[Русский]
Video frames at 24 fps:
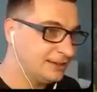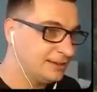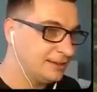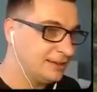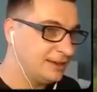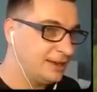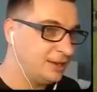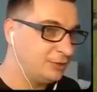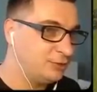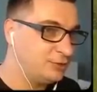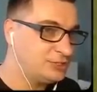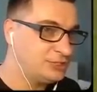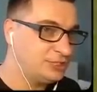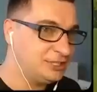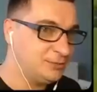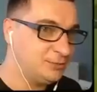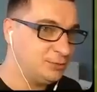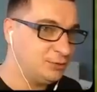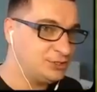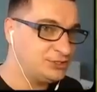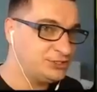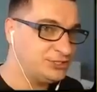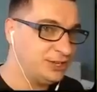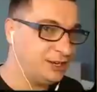А, ну если ты
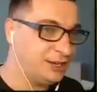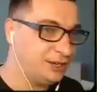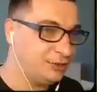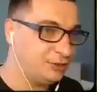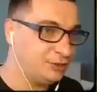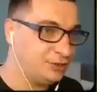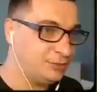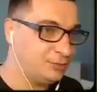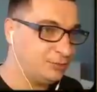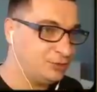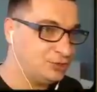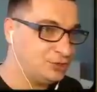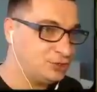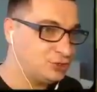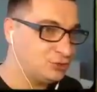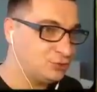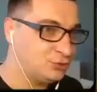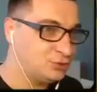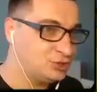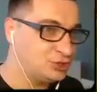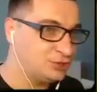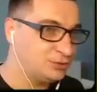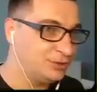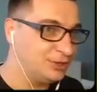будешь стрелять, то ты будешь
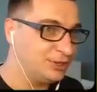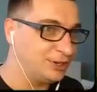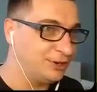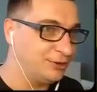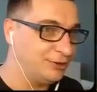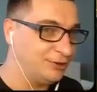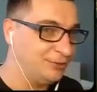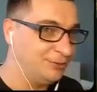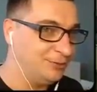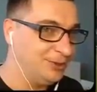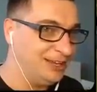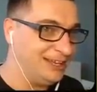худшим игроком.